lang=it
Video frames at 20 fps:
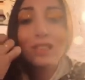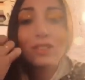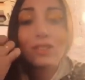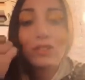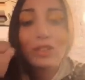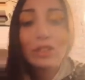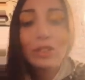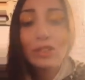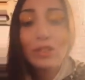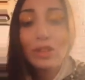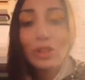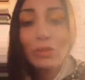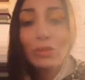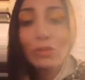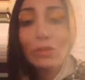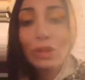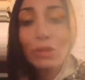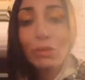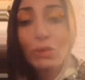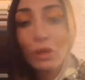sto facendo
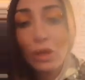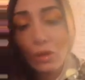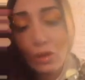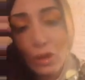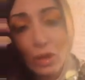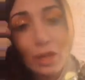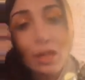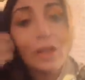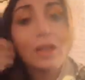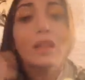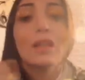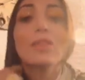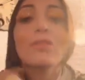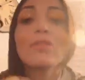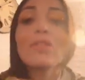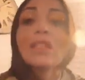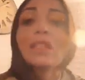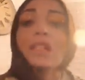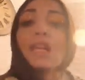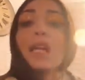una cura con
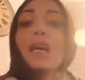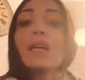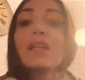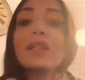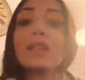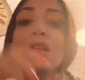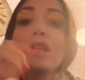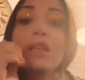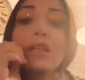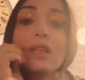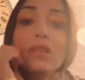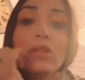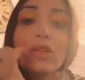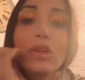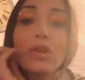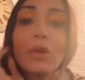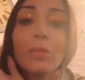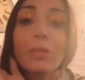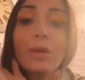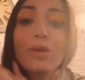l'Invisalign e non
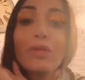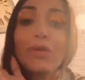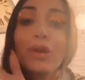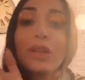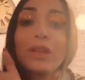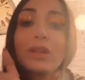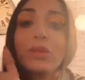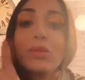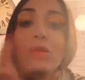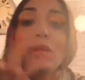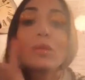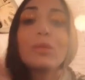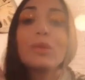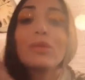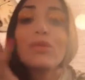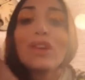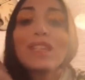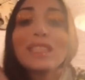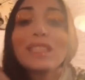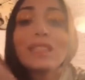li ho perfetti, quindi mi
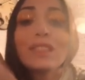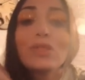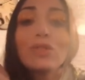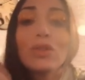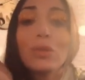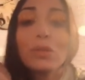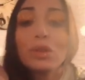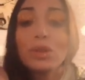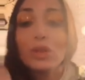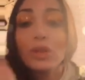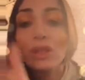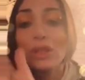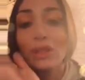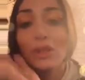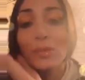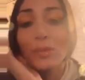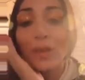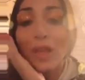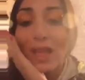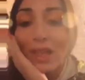fa schifo il mio
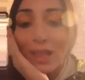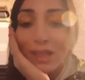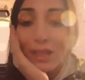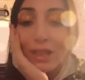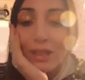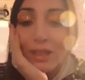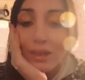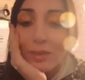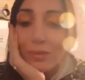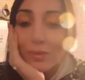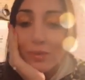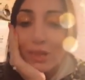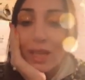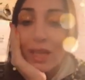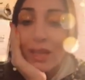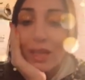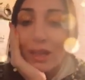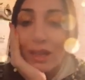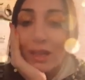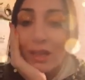sorriso.
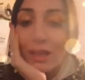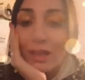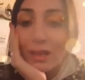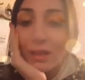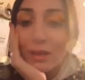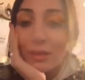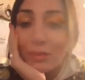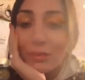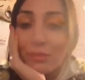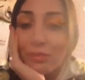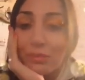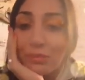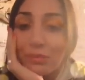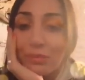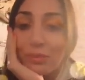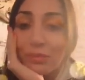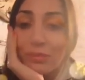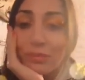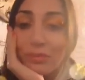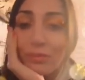
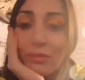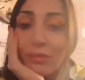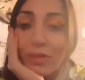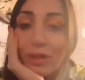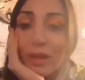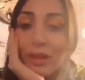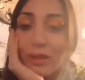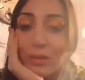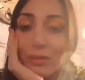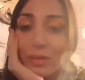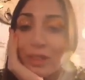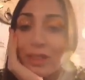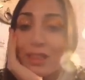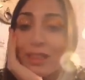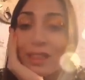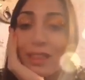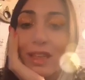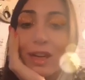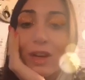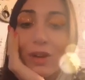Ehm...
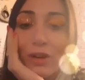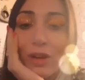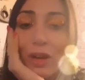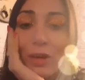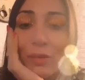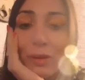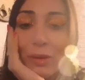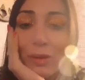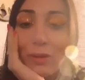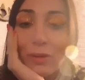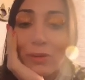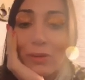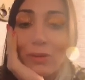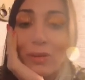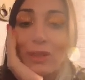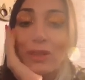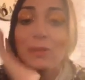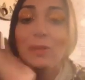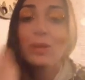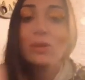Sì, Carola, meno
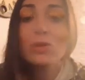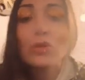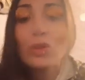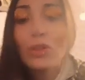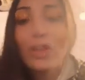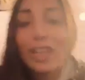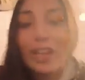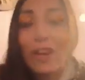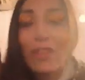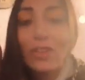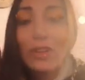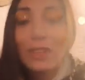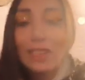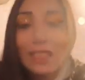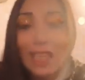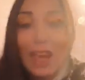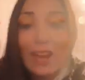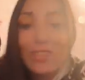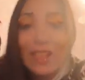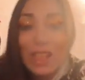tutti. Ma tu dove cavolo
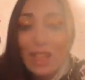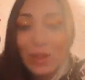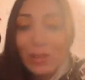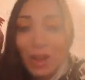sei? Vieni